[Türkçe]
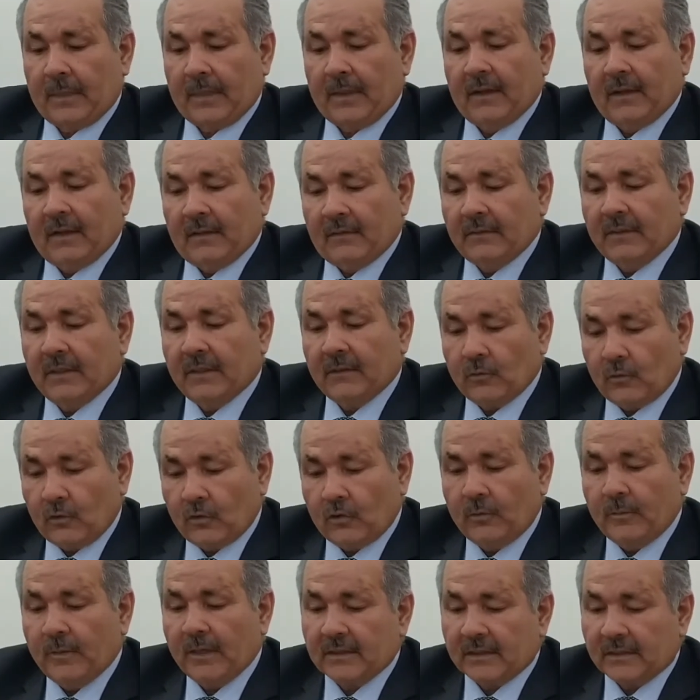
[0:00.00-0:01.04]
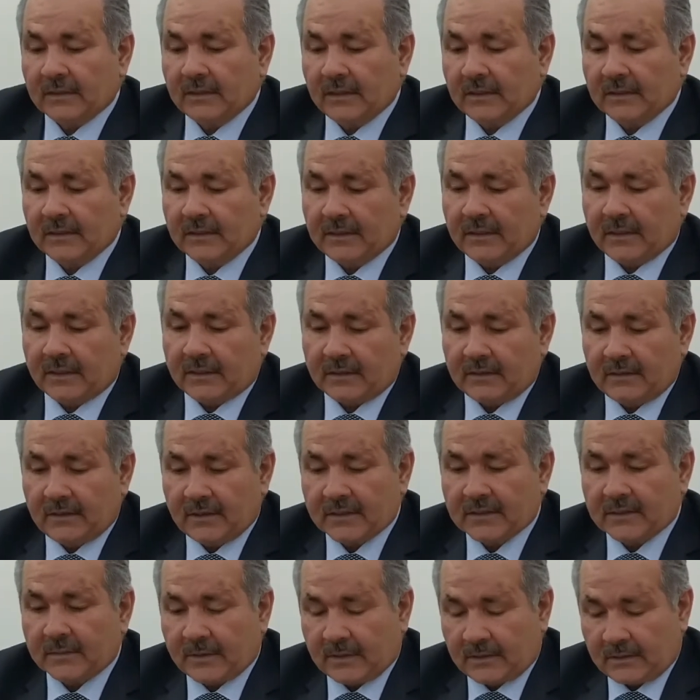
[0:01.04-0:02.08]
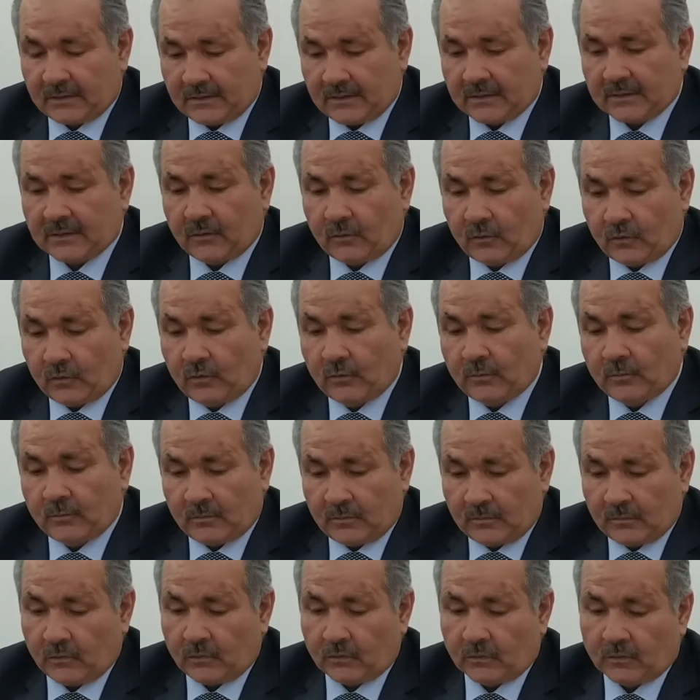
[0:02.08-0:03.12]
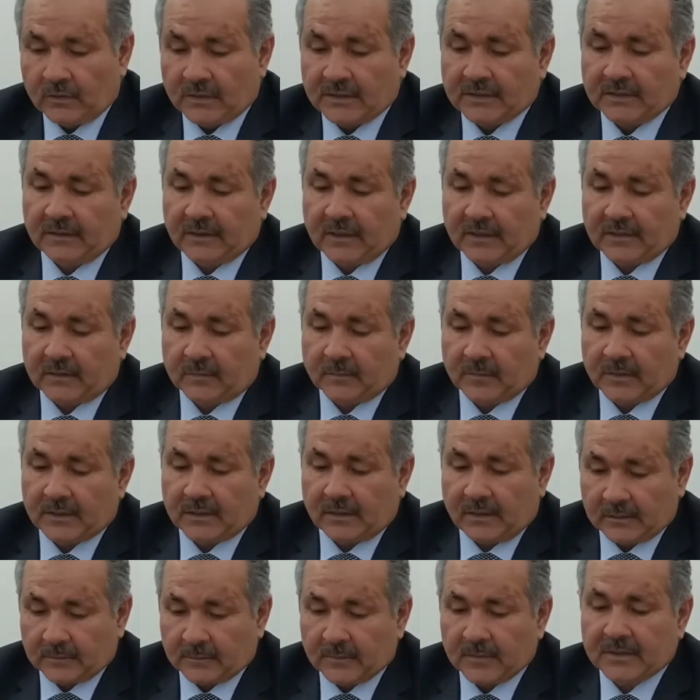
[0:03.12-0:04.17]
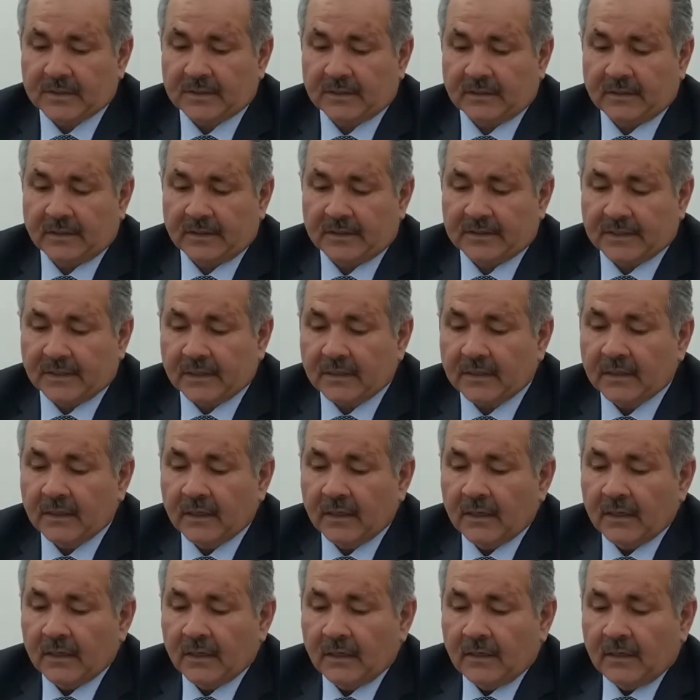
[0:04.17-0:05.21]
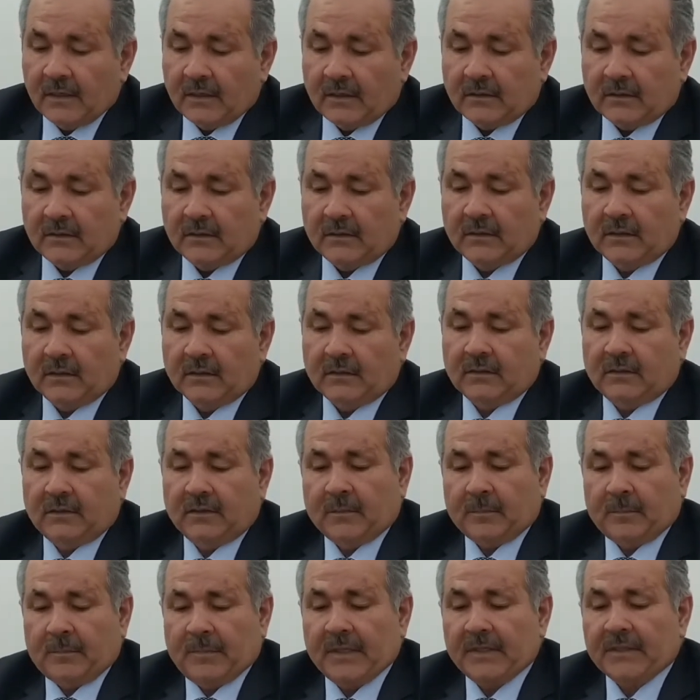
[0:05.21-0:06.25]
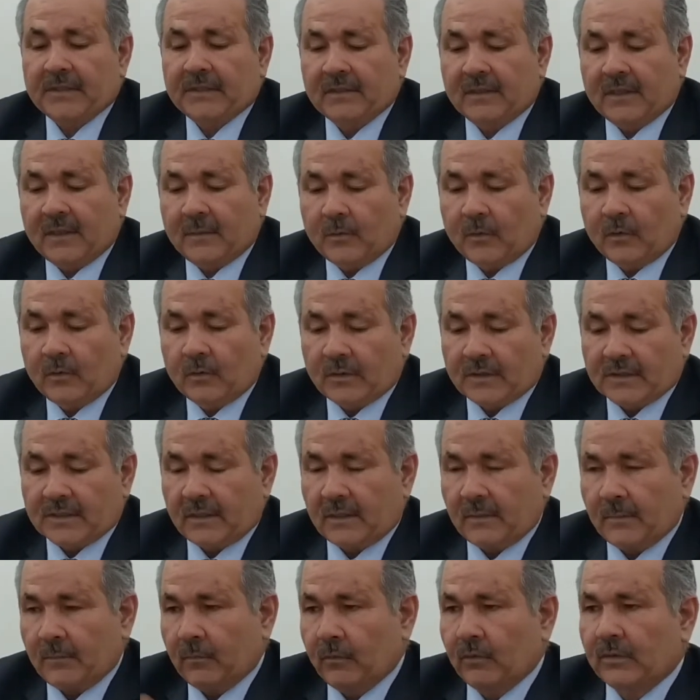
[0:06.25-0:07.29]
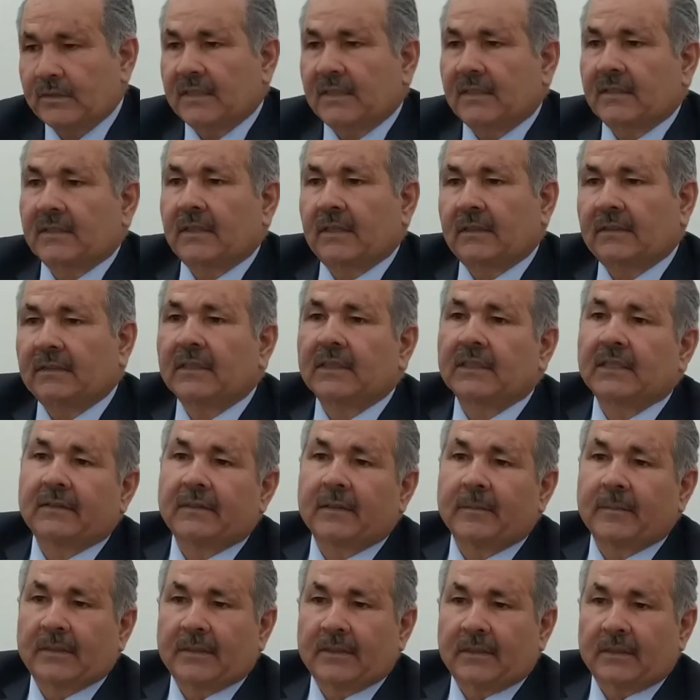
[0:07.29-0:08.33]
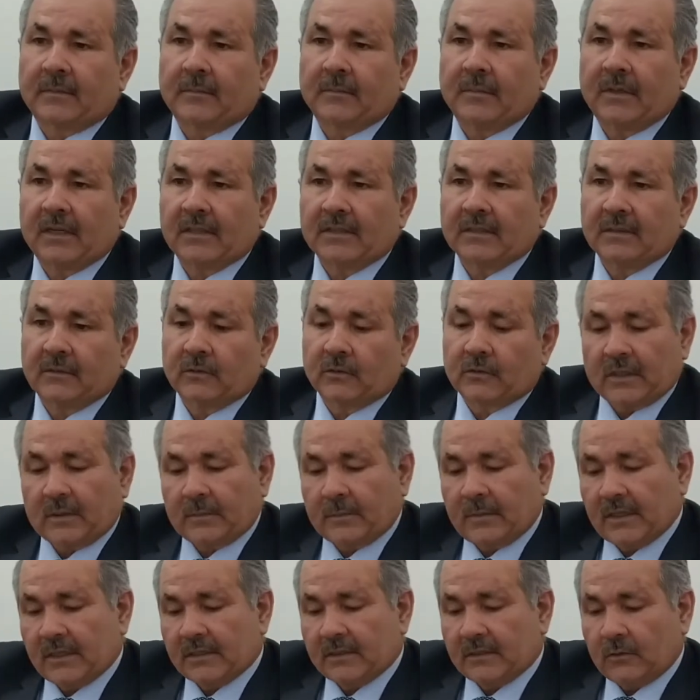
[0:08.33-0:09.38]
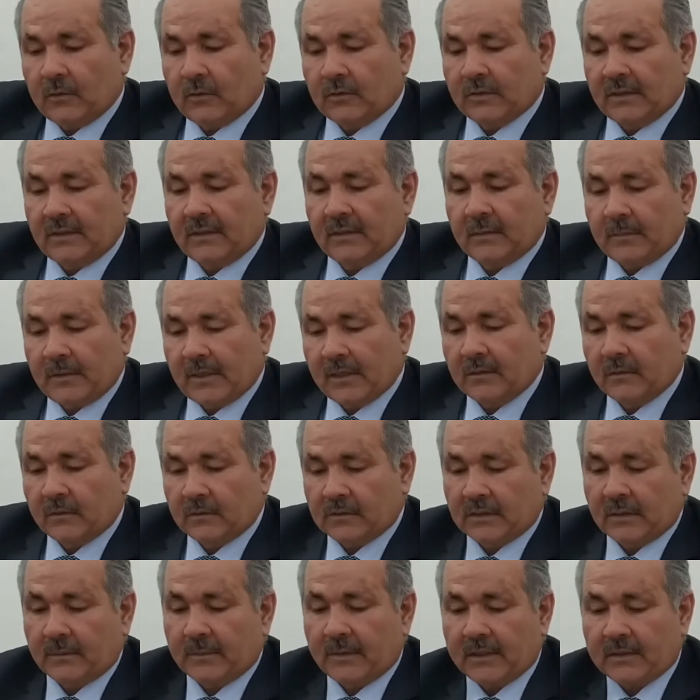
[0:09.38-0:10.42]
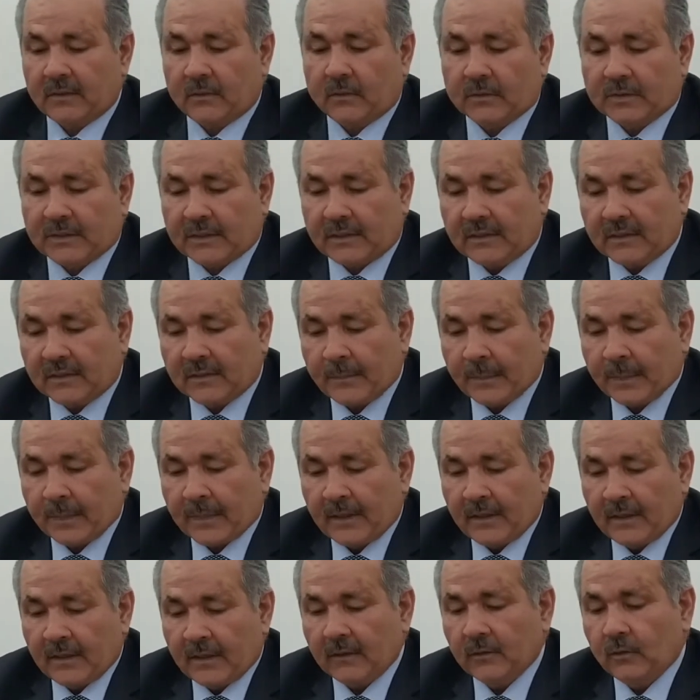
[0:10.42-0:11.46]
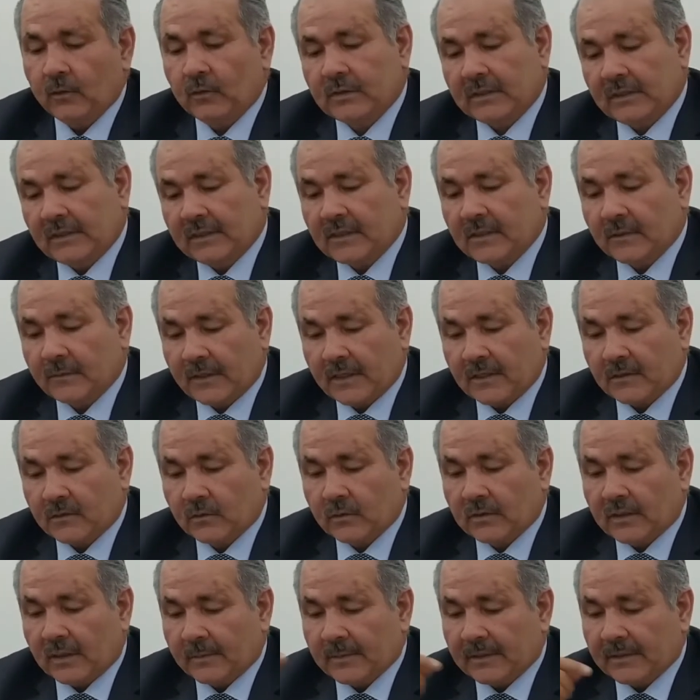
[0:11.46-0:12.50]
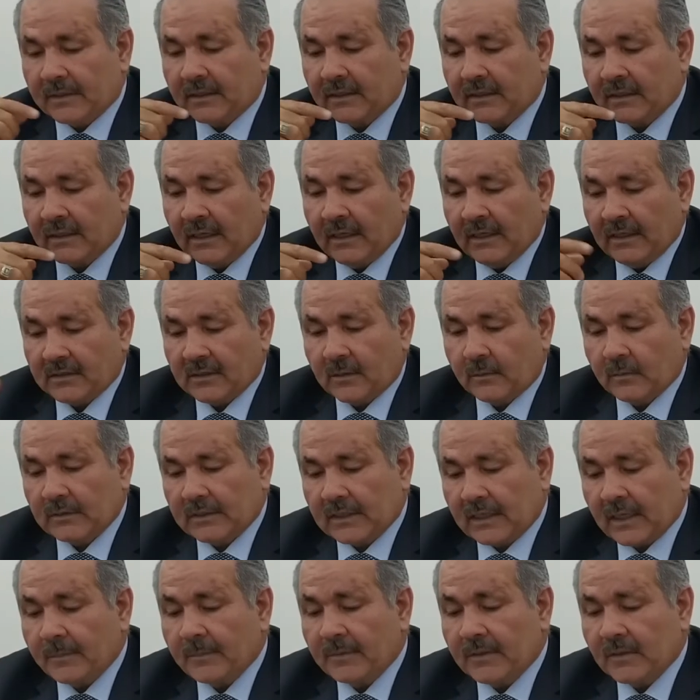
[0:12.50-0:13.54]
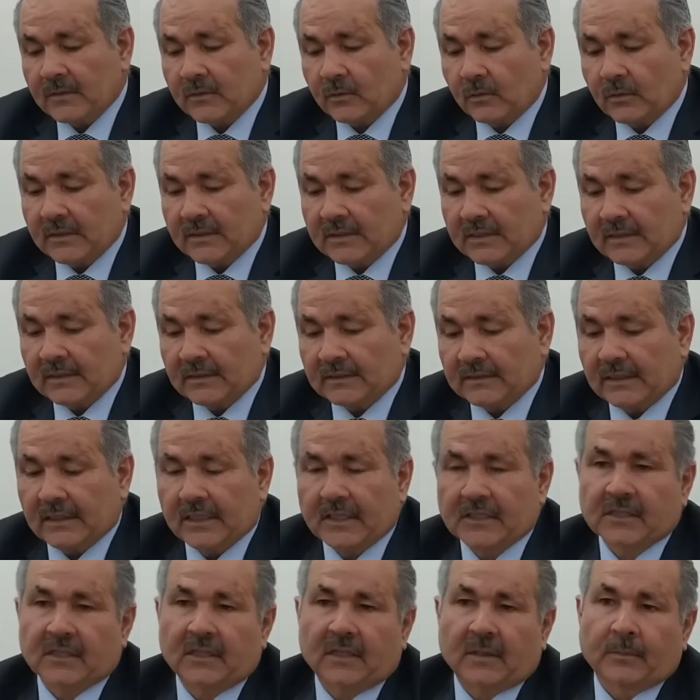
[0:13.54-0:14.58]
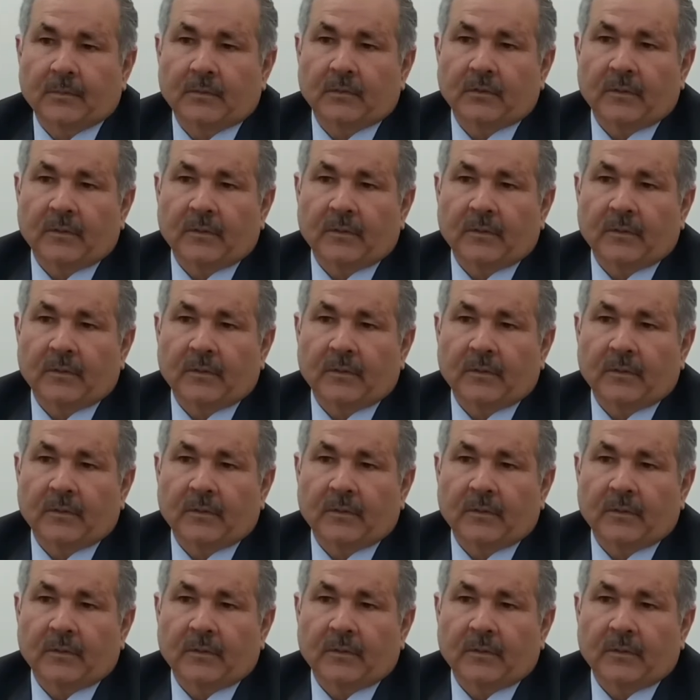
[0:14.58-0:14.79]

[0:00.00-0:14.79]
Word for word: ve ölüme kadar gider. Ne zaman işte ölüm onun için yazılmışsa 60 sene ise 45 e, sene boyunca bu zikzaklar devam eder. Bazen düşer, bazen yükselir, bazen düşer, bazen yükselir. Ha, yükselişi fazla olabilir. İşte bunlar hep insan, o insanı derece yapıyor.